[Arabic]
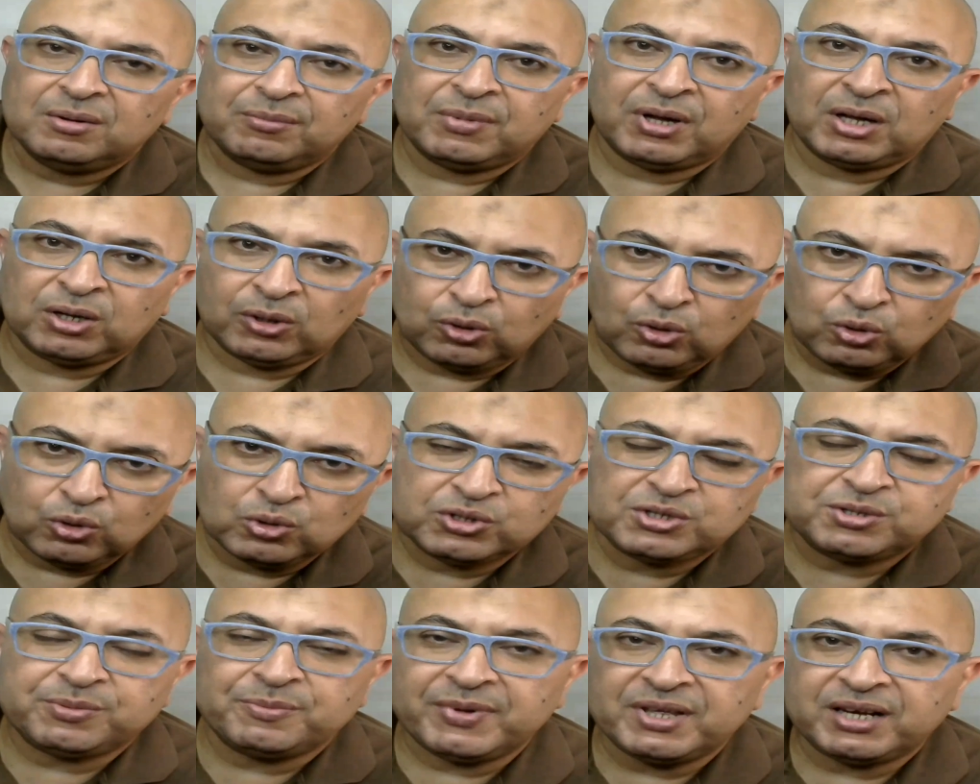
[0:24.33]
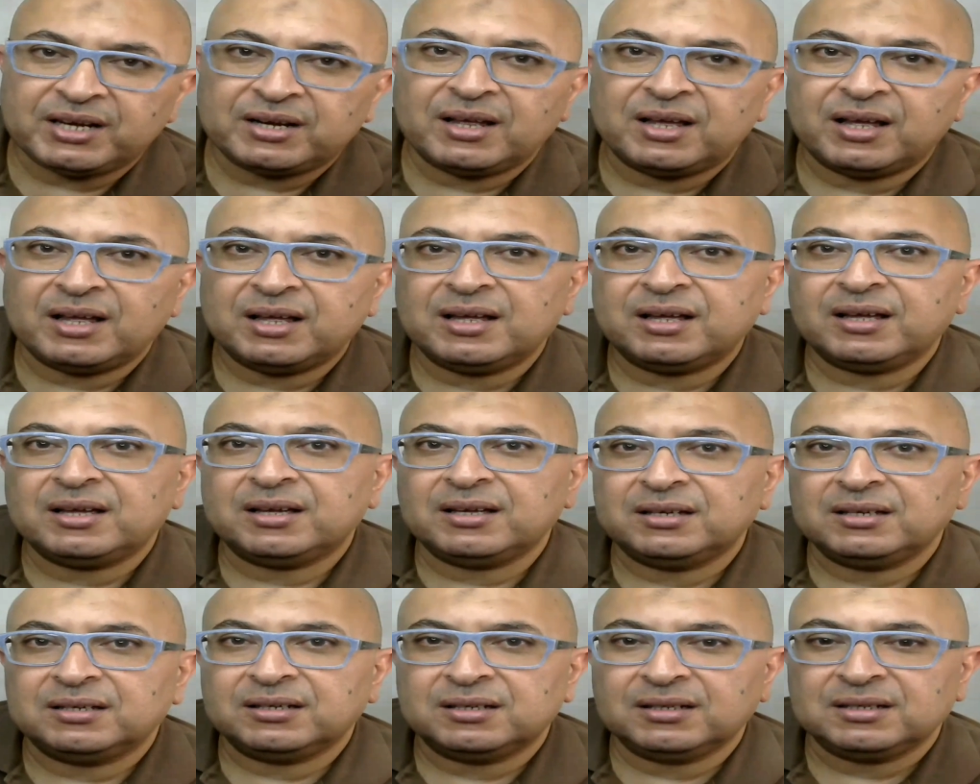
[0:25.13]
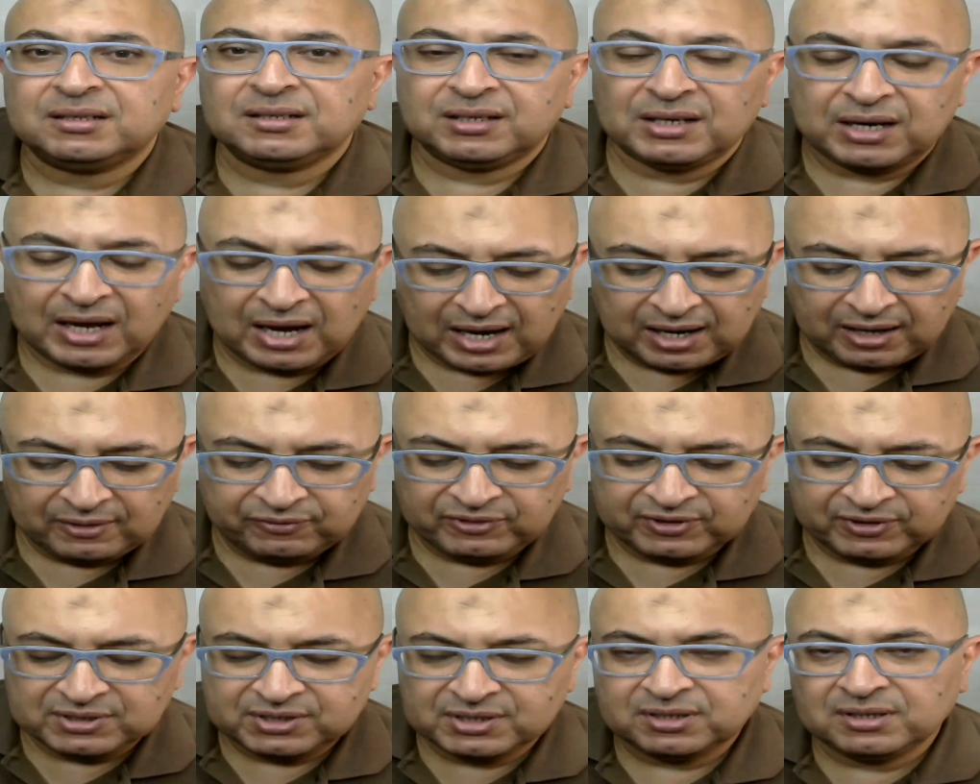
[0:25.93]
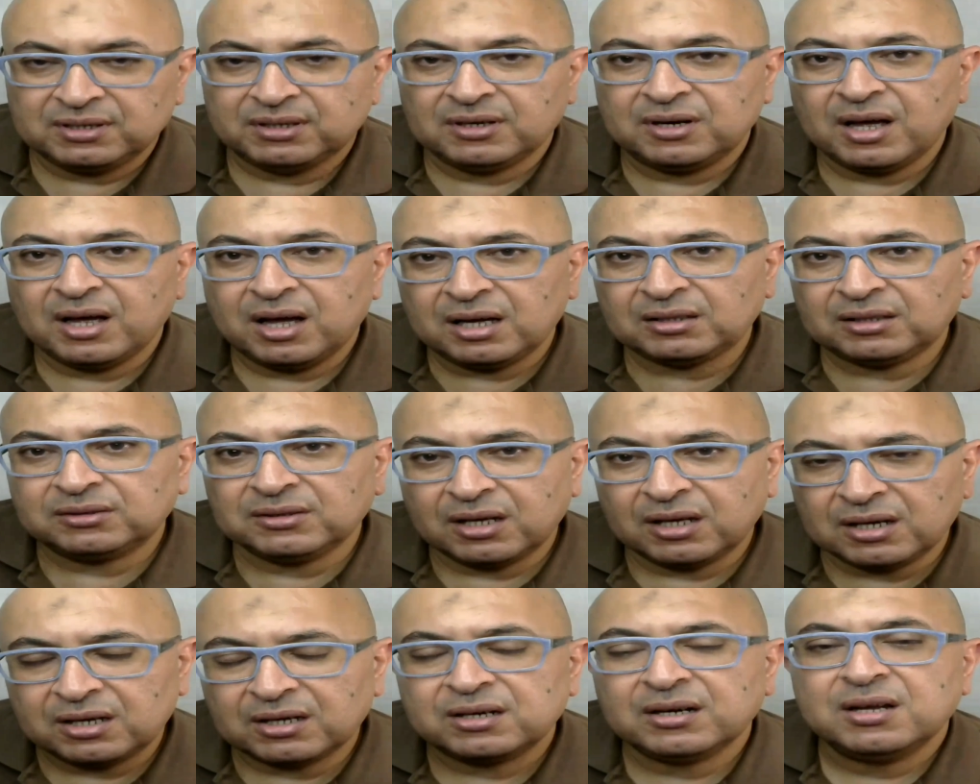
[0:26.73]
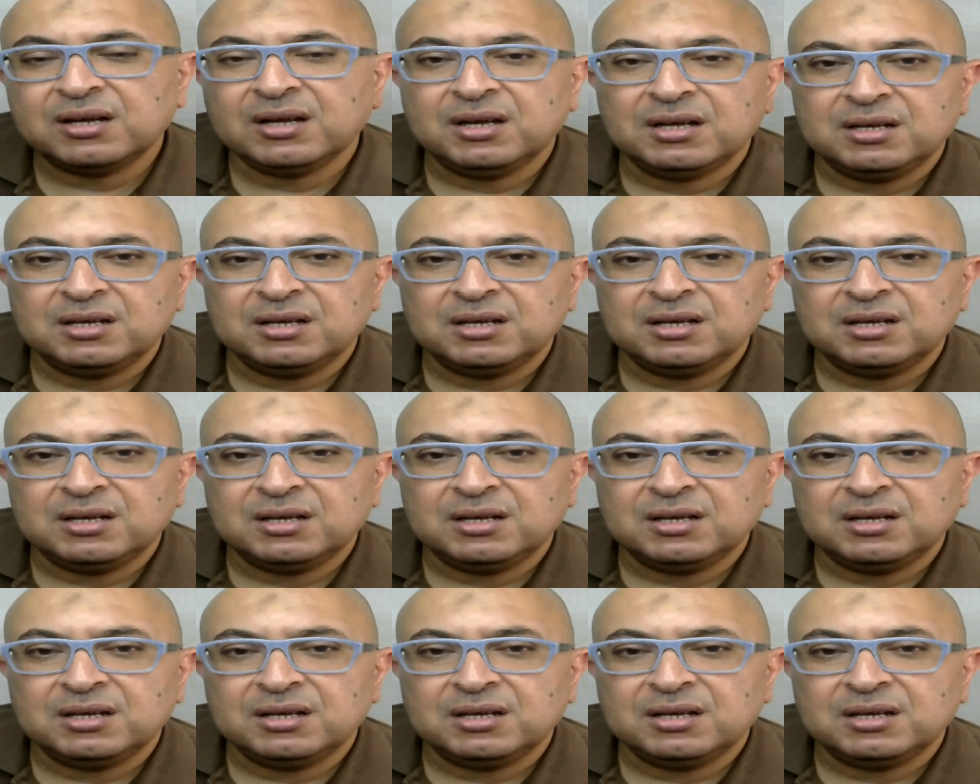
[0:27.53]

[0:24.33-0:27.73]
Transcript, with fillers: منقوص منها آه، الحافز الاخضر